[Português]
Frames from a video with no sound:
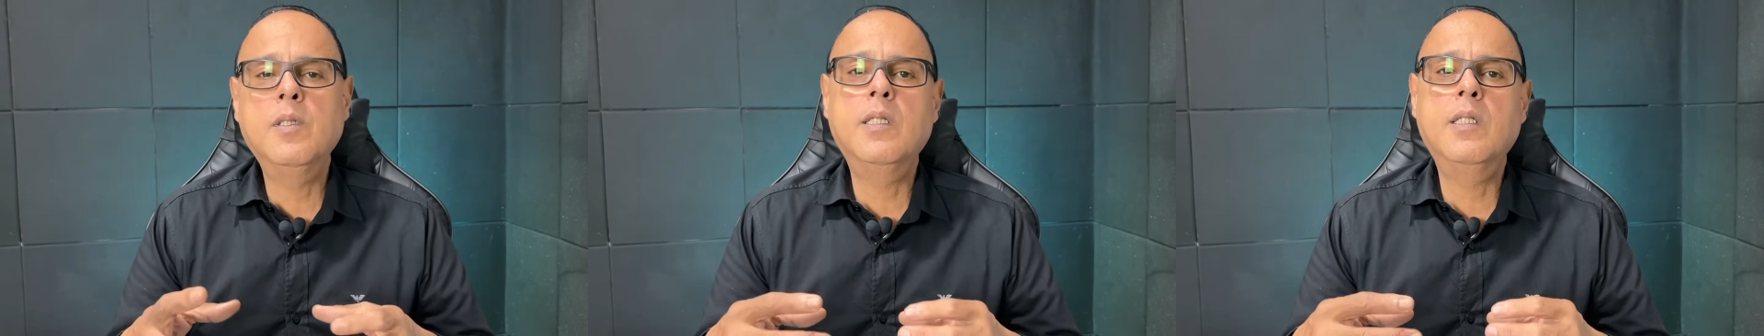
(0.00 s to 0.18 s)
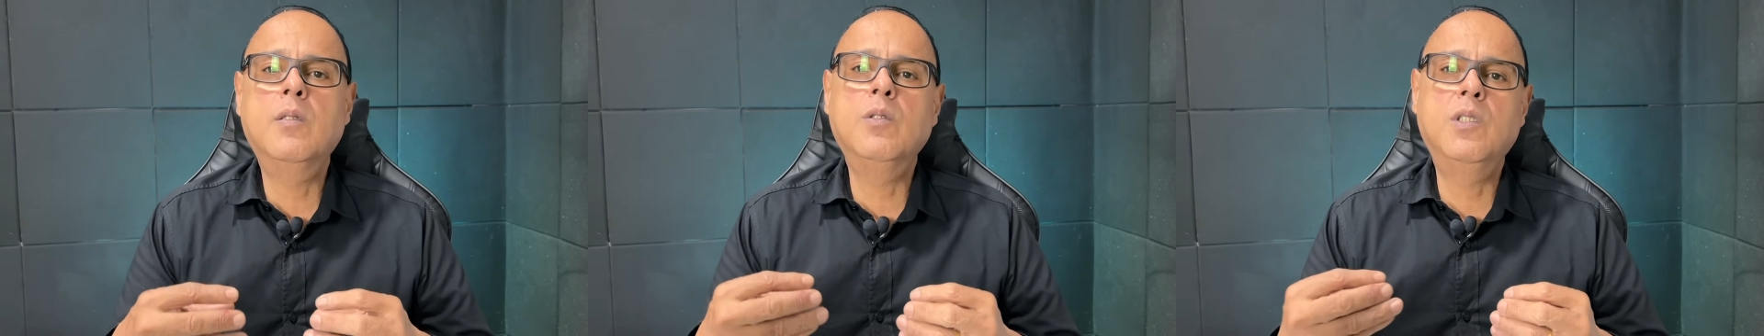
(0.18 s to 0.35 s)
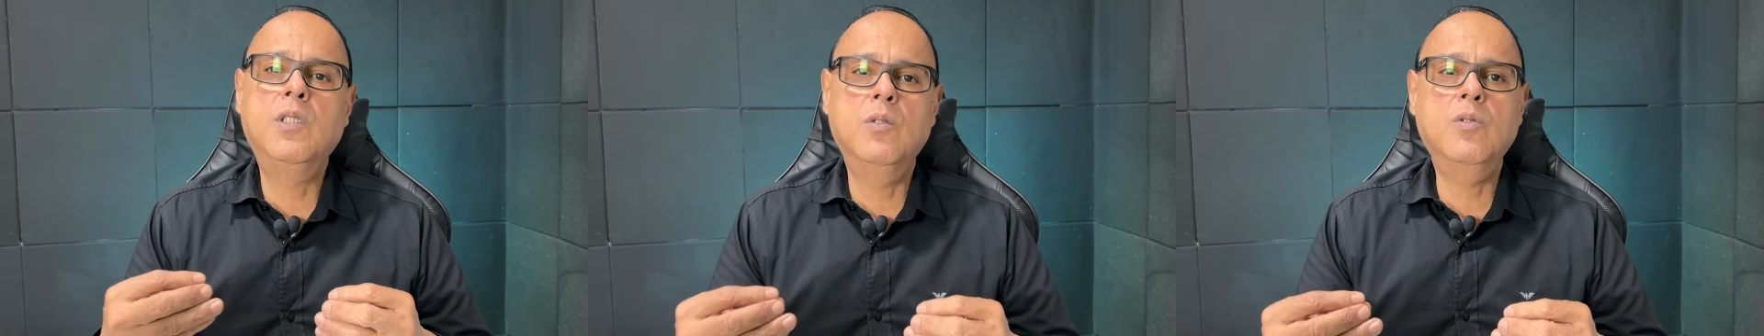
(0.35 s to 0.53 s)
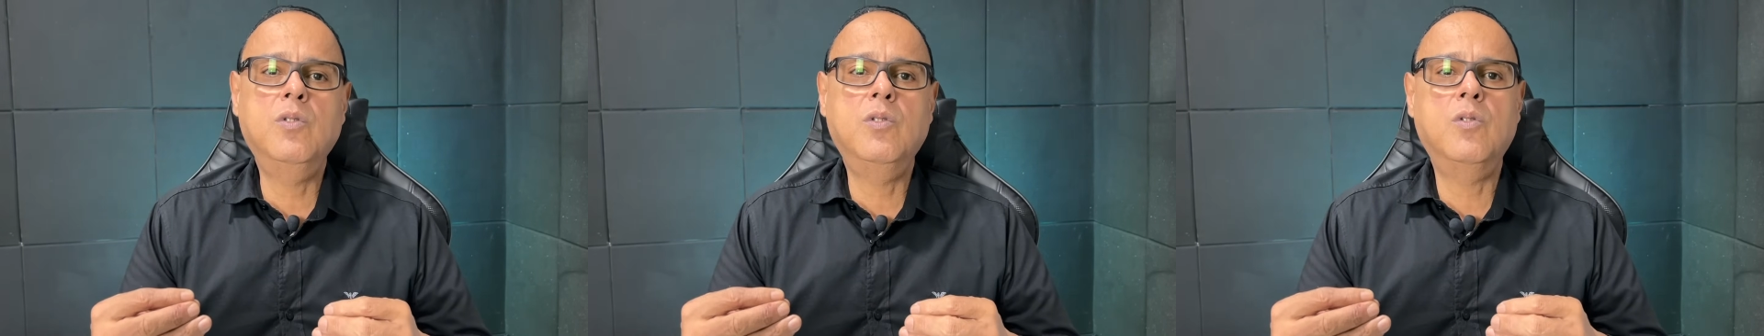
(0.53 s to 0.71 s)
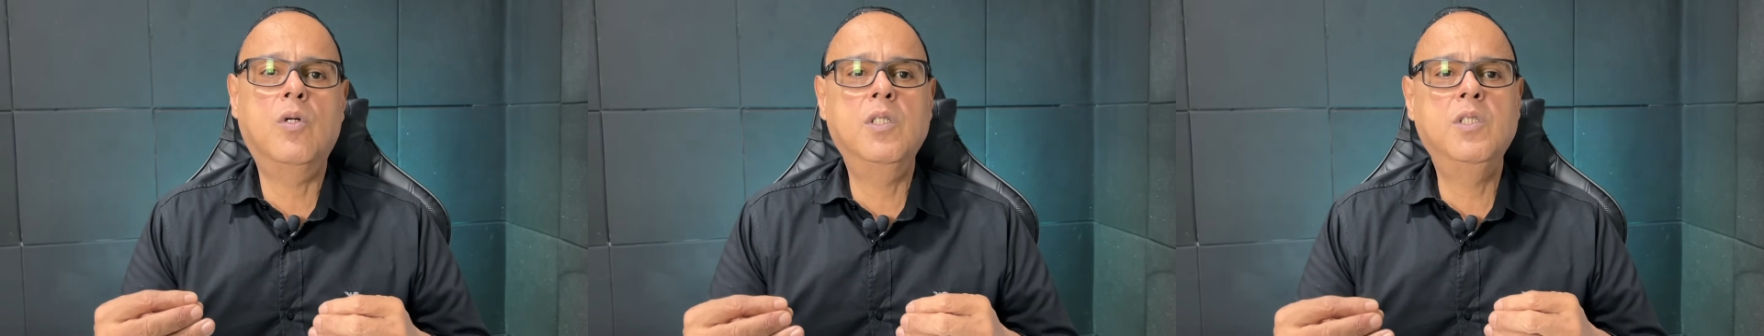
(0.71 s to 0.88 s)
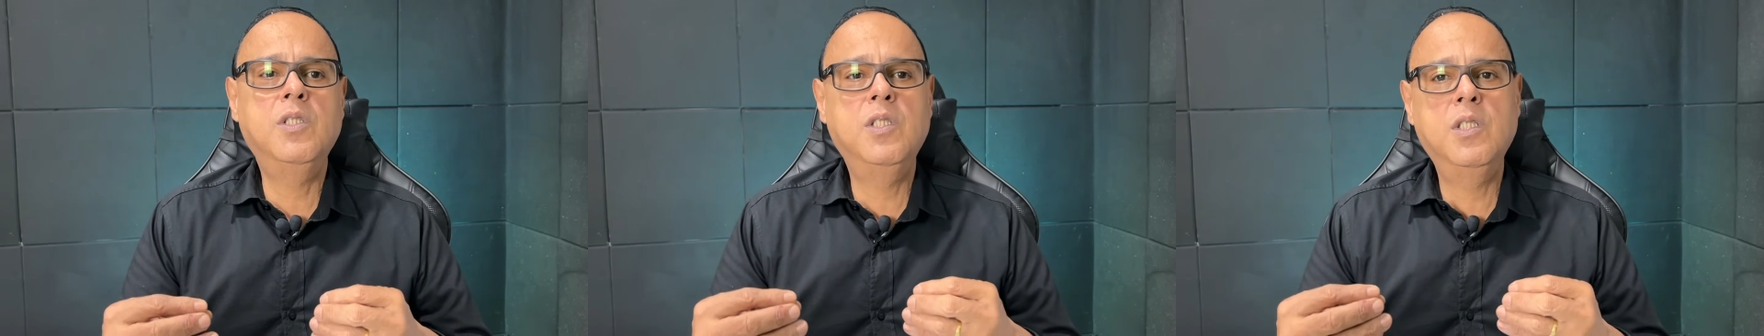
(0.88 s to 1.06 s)
que não tinham
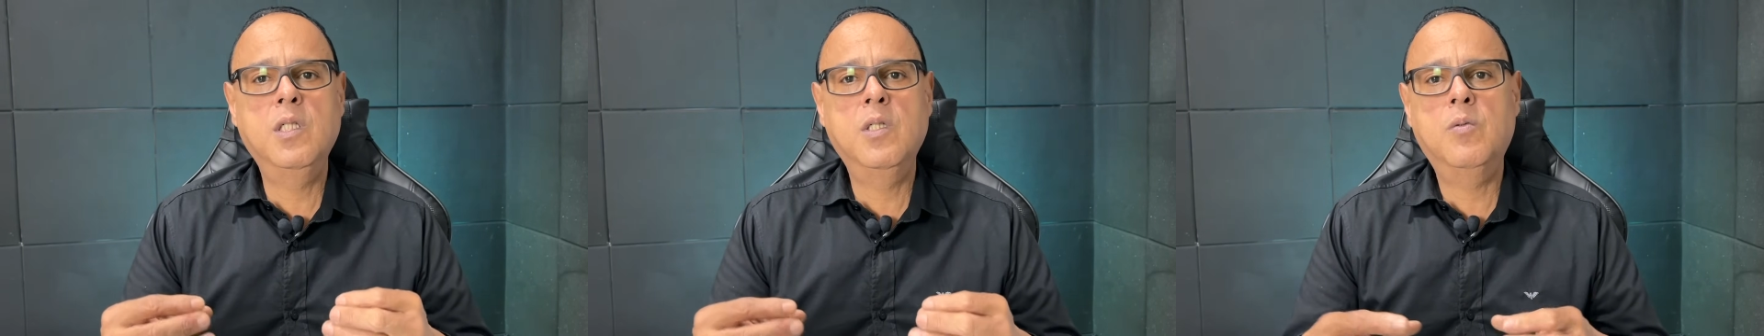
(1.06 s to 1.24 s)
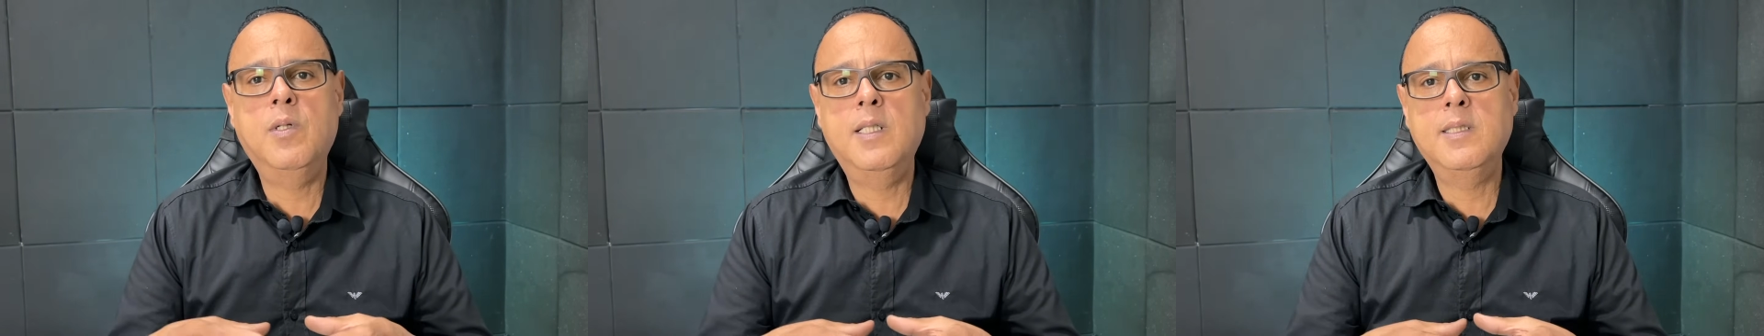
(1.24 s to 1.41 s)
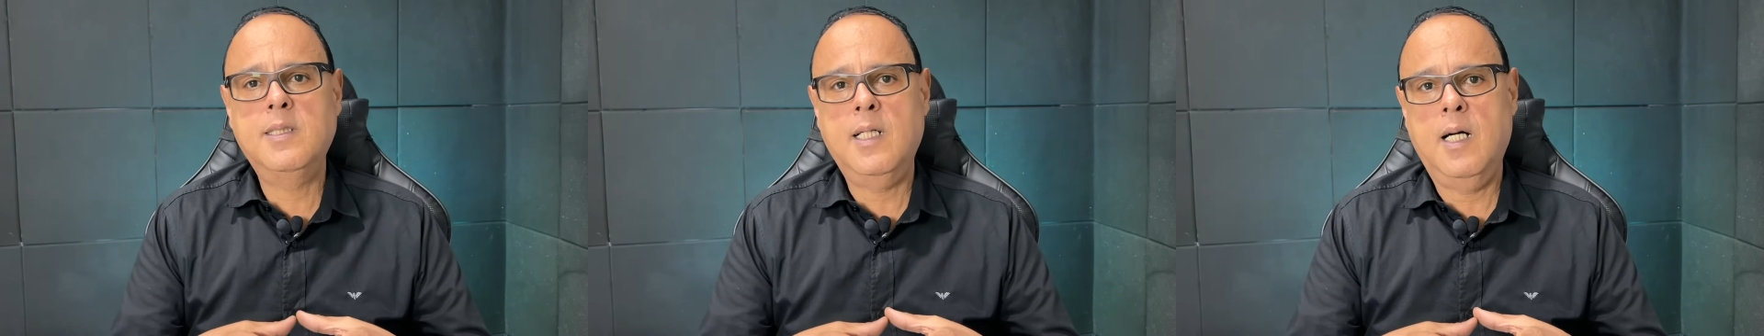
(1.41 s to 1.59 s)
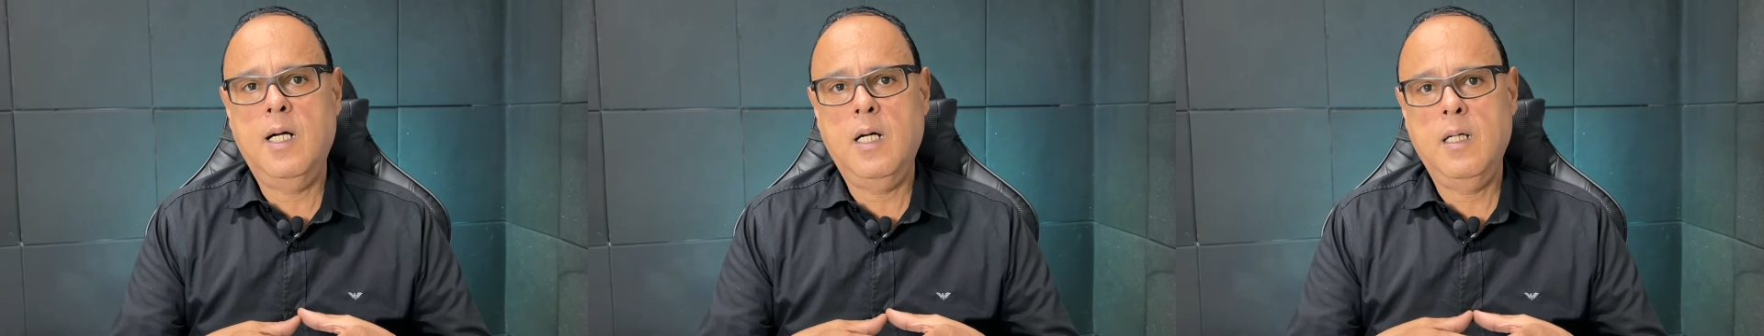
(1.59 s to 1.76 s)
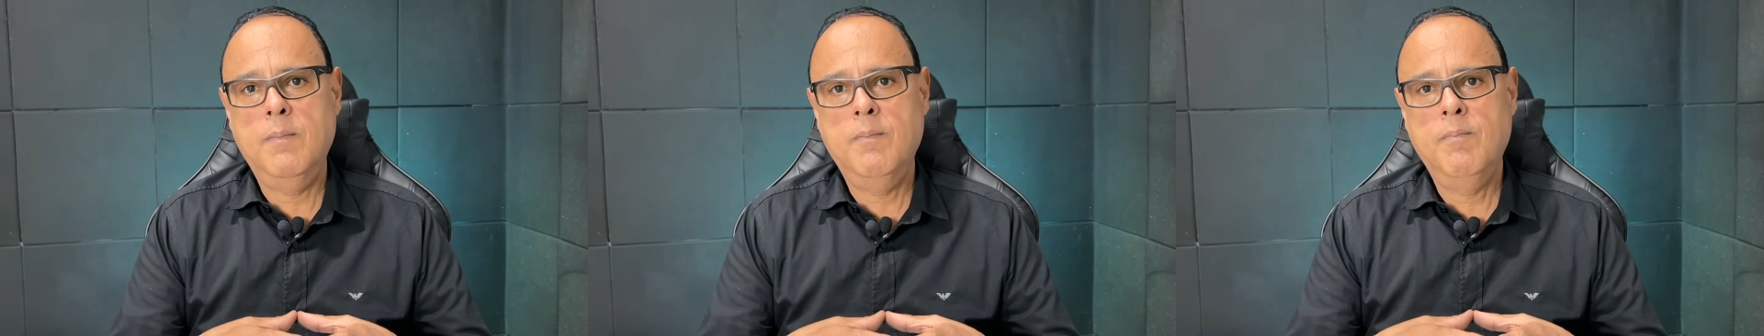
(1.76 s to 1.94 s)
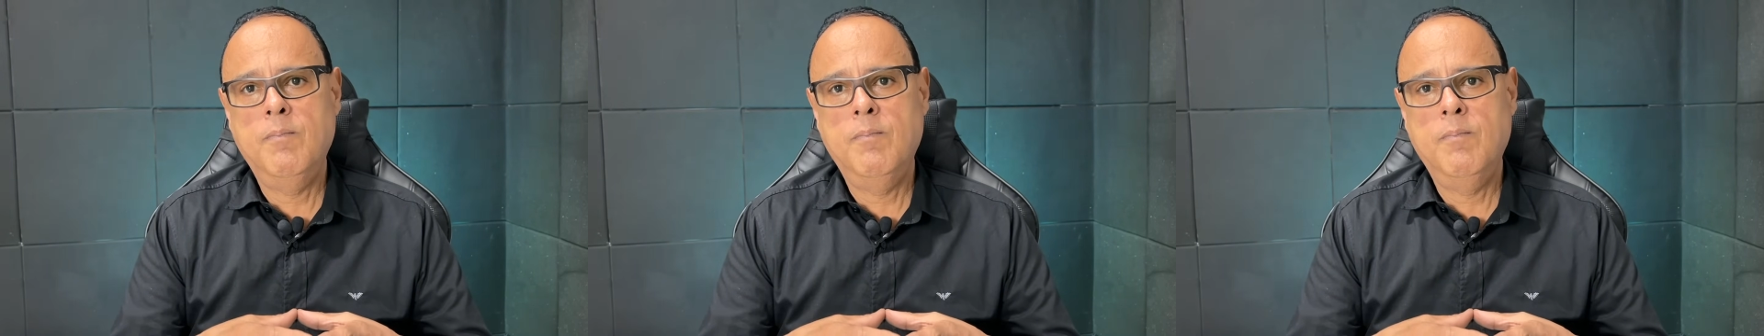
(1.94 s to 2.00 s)
sorte, tinham azar.